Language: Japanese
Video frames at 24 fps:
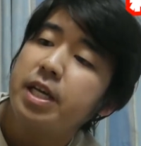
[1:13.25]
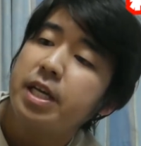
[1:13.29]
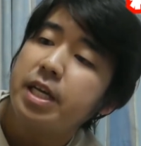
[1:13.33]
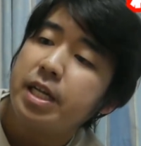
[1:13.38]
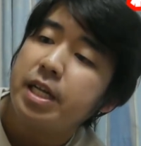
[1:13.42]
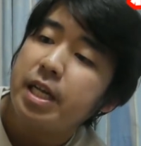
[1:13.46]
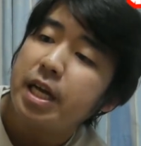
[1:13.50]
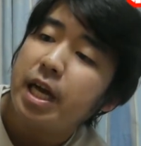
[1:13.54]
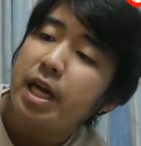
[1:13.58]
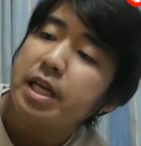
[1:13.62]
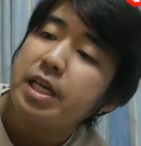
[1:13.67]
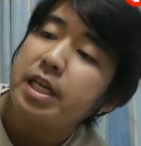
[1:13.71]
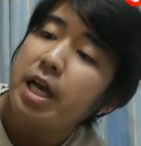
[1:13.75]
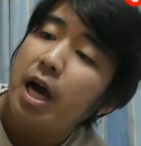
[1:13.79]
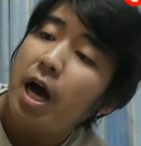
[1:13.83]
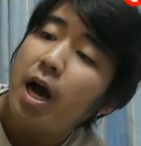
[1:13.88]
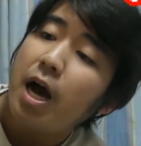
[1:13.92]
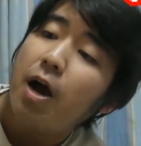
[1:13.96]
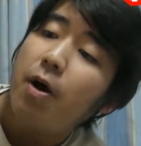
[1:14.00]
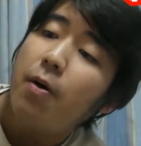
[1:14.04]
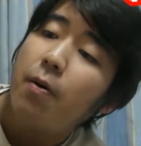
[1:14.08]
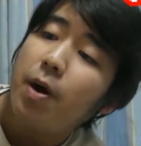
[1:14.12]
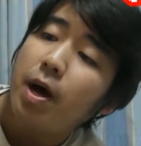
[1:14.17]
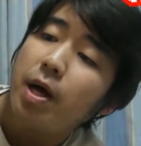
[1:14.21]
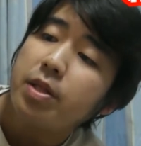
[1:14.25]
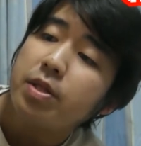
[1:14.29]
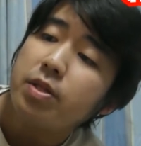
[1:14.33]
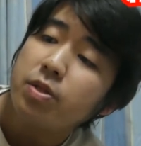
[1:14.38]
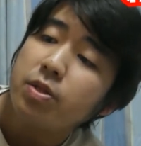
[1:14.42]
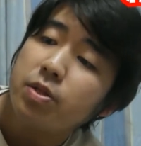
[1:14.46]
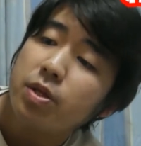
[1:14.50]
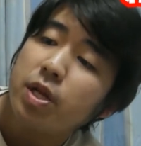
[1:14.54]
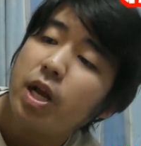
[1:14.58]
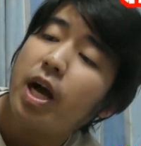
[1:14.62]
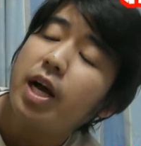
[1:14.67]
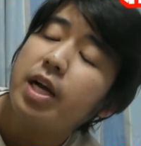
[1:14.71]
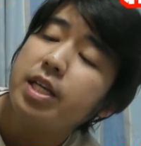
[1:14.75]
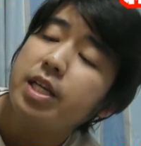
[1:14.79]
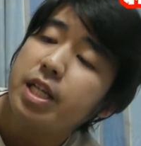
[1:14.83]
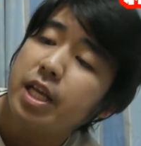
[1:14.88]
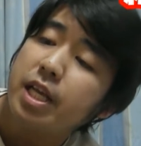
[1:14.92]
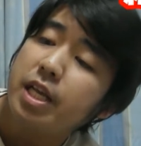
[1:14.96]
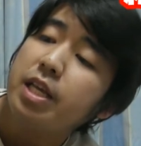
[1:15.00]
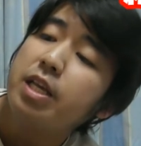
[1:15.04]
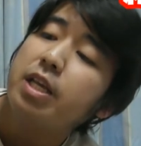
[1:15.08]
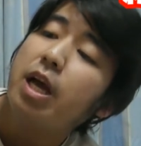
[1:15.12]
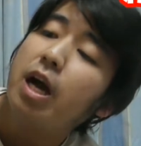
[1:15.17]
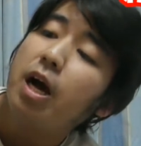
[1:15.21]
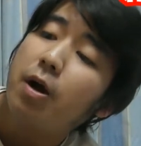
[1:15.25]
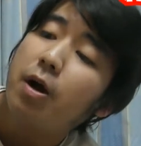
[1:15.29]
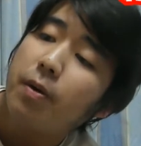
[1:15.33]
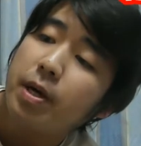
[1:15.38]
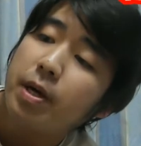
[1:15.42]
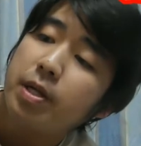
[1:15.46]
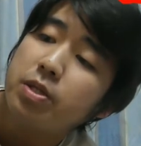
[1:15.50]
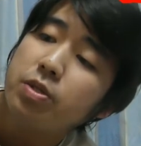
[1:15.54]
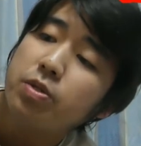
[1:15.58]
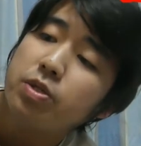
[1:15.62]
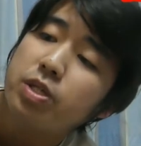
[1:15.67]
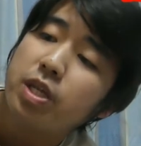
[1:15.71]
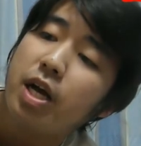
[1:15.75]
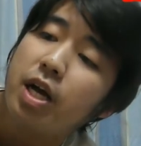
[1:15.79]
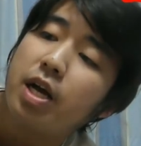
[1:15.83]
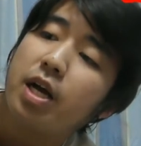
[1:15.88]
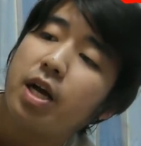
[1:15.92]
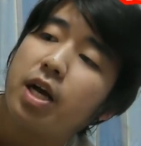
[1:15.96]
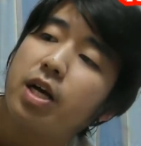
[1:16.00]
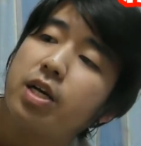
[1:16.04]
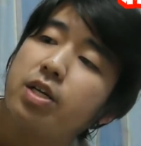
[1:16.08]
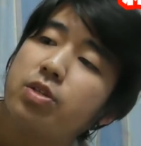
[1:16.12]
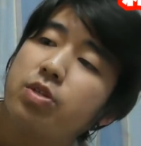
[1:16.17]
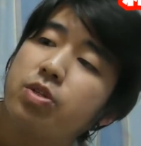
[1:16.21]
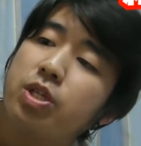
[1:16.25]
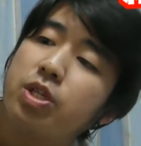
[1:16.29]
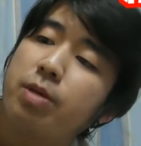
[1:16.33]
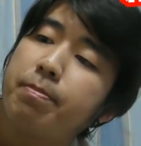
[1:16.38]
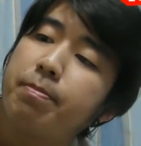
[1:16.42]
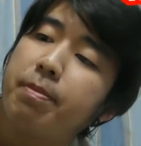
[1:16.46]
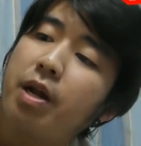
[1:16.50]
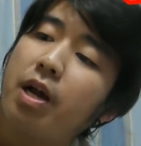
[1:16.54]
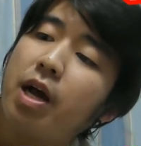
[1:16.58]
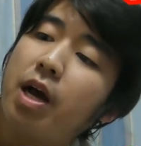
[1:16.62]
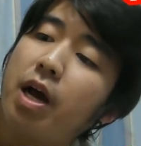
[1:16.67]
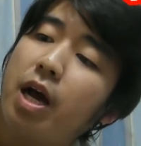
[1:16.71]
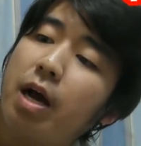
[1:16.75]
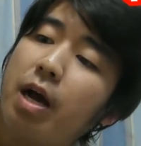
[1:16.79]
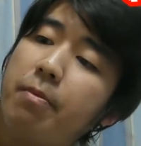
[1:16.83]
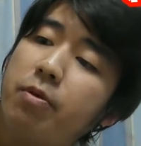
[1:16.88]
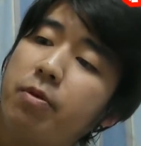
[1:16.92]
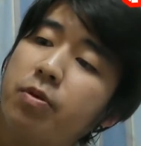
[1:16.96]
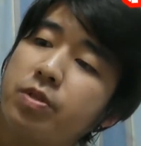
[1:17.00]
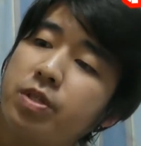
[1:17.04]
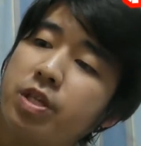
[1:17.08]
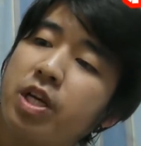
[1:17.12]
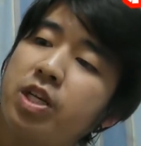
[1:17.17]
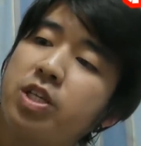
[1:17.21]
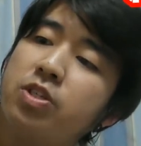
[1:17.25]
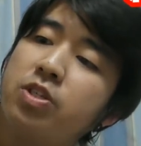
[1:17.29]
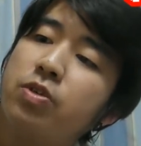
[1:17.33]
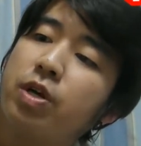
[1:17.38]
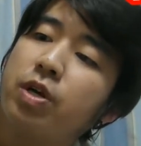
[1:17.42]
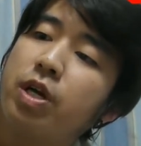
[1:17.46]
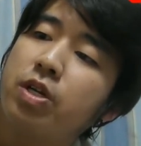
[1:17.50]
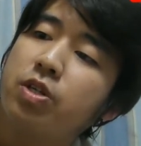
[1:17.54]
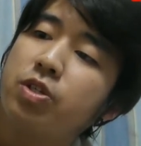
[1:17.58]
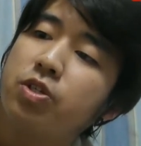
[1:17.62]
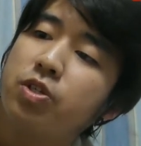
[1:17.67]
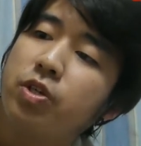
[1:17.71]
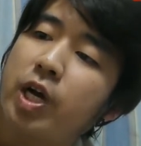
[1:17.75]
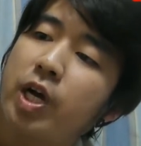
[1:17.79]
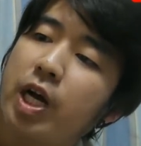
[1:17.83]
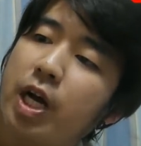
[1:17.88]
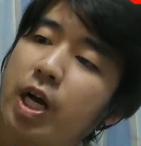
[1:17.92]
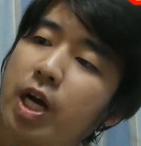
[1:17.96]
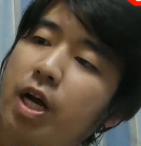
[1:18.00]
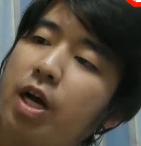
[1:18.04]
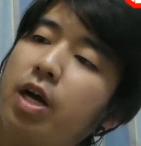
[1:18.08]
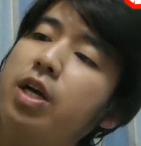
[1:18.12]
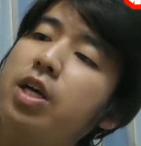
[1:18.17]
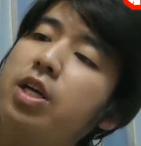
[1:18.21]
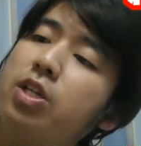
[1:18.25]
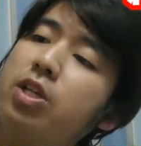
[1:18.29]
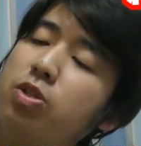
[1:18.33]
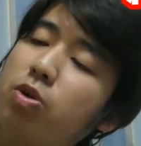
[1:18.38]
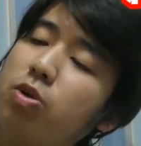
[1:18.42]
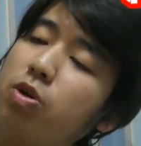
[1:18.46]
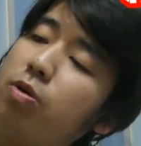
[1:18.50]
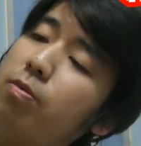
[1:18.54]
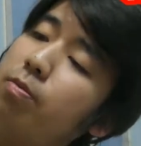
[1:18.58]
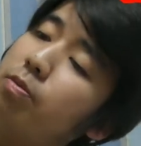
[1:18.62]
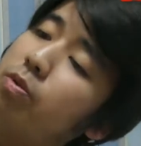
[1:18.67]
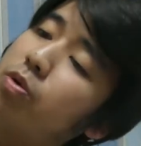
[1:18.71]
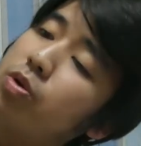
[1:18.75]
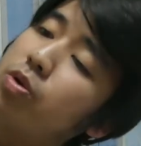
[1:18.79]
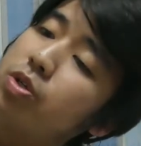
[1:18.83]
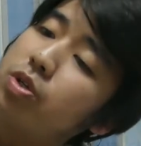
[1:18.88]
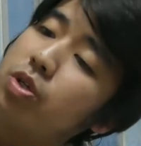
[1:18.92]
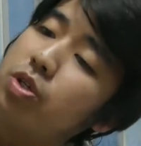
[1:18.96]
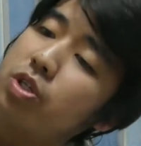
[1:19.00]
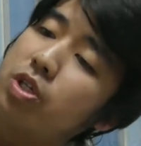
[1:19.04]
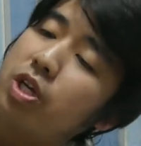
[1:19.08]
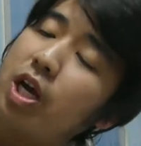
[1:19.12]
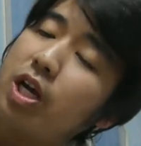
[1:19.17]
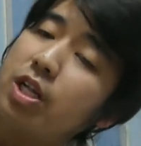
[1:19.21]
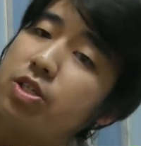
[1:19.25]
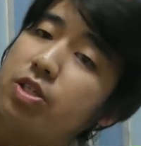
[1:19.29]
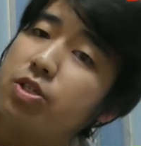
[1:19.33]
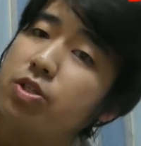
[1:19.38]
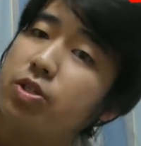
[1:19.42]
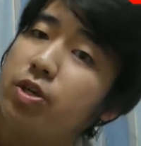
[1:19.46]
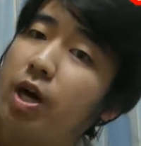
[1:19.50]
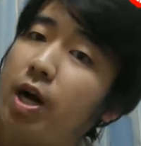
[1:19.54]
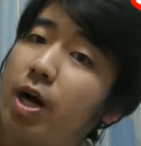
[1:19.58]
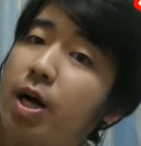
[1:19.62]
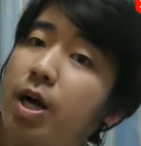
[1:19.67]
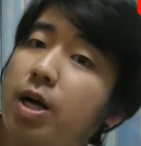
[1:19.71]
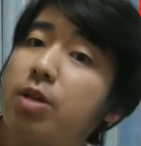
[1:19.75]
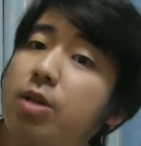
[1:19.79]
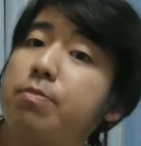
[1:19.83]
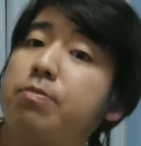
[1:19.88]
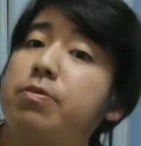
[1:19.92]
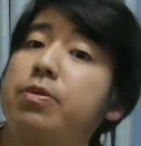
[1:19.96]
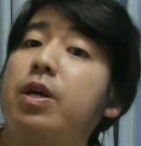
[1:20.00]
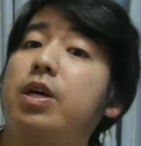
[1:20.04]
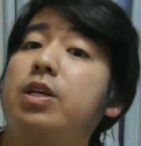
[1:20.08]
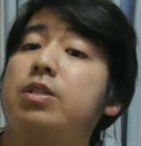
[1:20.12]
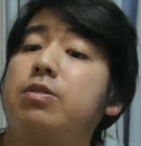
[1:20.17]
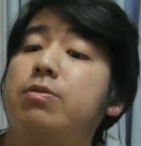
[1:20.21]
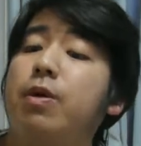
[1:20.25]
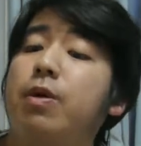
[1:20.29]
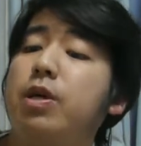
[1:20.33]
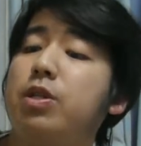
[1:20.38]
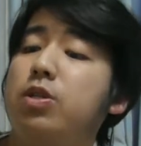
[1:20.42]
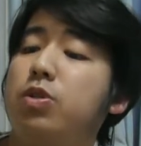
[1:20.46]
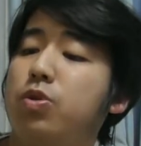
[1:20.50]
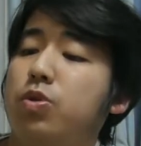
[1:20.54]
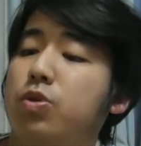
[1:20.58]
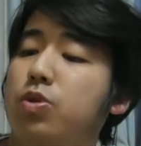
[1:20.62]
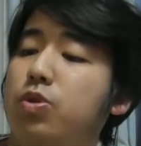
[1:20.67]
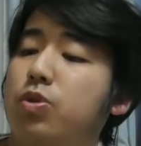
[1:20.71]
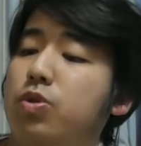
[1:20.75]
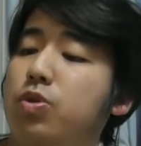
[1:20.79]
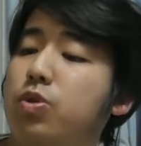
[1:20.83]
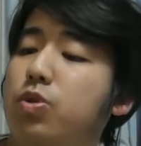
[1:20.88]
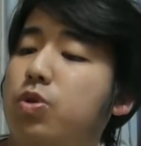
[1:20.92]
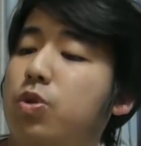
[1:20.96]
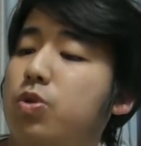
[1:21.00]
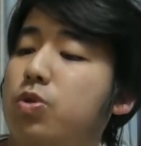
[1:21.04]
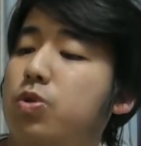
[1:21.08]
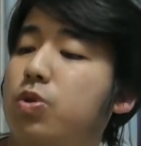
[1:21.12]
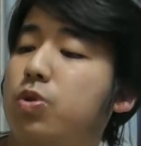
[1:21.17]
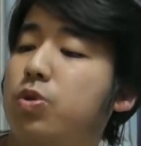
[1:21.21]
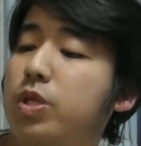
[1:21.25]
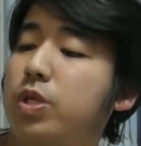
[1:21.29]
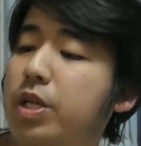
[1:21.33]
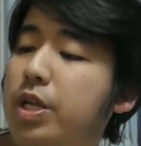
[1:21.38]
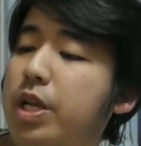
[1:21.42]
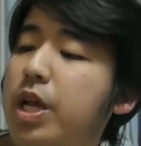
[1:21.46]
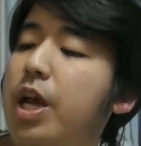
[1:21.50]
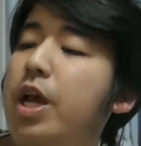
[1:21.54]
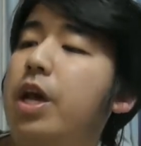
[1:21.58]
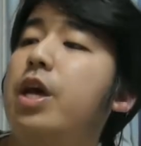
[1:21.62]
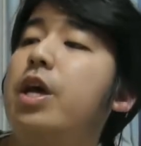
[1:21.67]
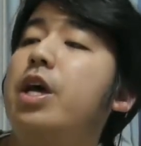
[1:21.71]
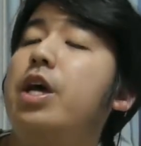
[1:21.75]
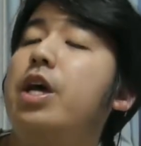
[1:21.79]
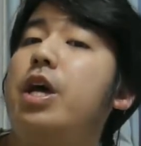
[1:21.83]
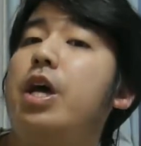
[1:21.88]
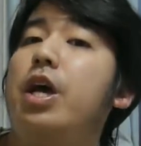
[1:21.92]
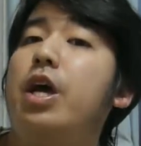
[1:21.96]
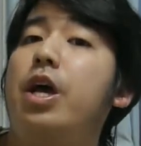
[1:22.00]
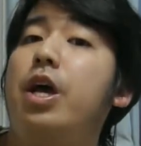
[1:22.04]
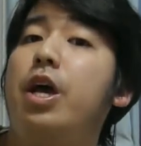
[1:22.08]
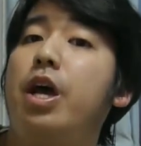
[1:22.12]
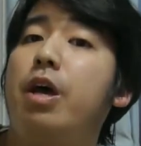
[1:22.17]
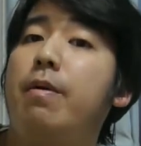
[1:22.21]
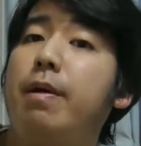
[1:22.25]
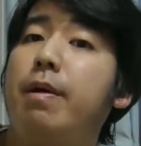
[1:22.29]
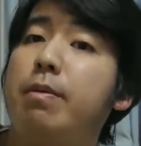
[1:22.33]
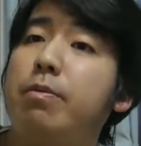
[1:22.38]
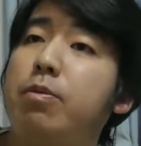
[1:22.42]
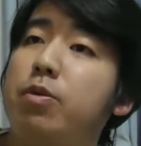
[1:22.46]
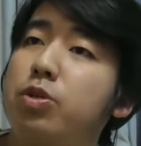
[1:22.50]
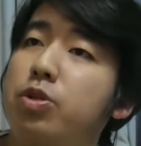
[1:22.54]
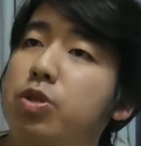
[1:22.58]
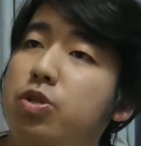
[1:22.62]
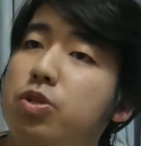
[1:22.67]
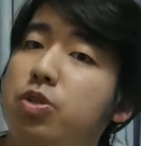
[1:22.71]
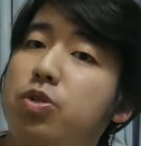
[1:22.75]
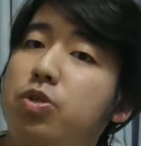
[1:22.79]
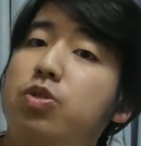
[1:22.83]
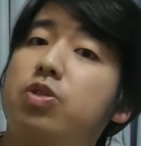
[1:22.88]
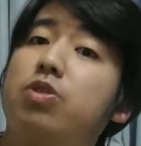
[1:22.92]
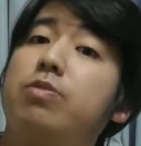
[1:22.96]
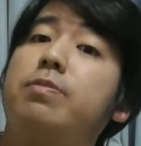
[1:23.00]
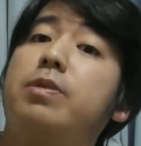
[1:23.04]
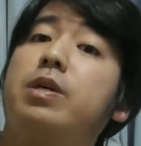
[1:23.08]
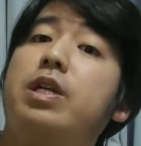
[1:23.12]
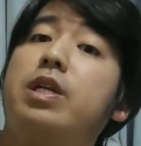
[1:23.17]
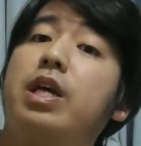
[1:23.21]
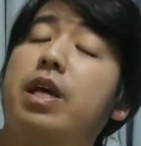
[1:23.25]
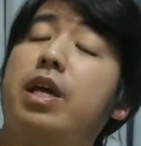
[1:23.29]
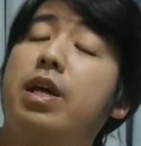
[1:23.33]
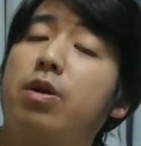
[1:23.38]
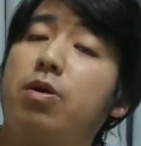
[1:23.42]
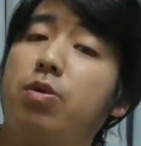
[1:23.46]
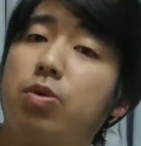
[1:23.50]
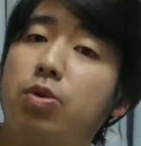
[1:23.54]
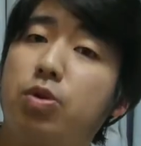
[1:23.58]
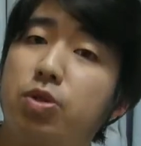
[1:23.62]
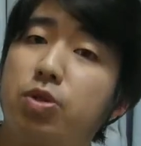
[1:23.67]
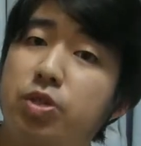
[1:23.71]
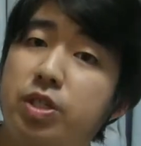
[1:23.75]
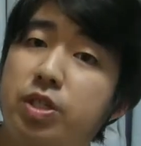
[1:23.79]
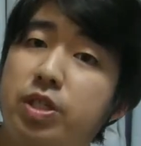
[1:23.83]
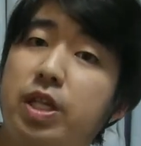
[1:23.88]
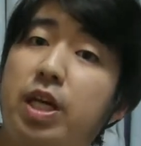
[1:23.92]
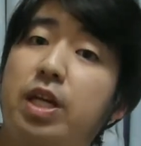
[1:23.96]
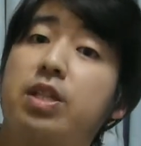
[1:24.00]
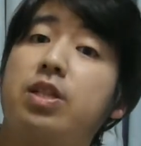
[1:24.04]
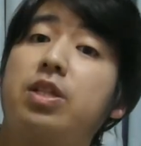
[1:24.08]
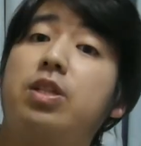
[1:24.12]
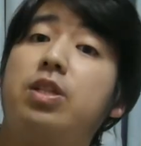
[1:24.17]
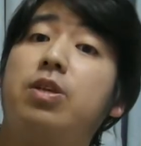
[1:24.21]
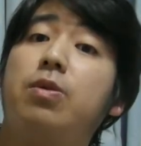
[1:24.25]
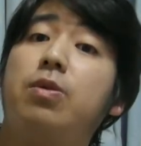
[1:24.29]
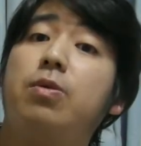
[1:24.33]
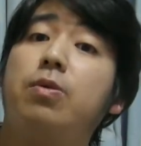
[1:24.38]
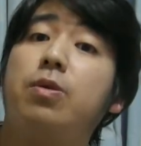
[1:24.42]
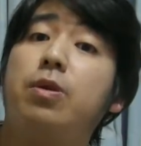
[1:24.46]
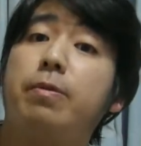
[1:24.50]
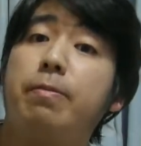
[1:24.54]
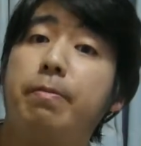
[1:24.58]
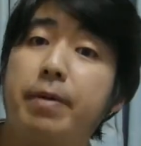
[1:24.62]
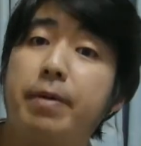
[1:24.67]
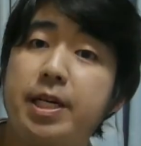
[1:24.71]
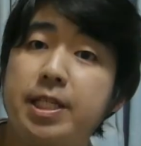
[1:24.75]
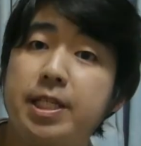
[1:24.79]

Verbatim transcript: イヤイヤー1、外伝イヤー1の3巻、そしてバラカモン最終巻の18巻と、もう一つが18巻のプラス1ということでね、えー、まあもう一つのグループがね、こういう風になっておりま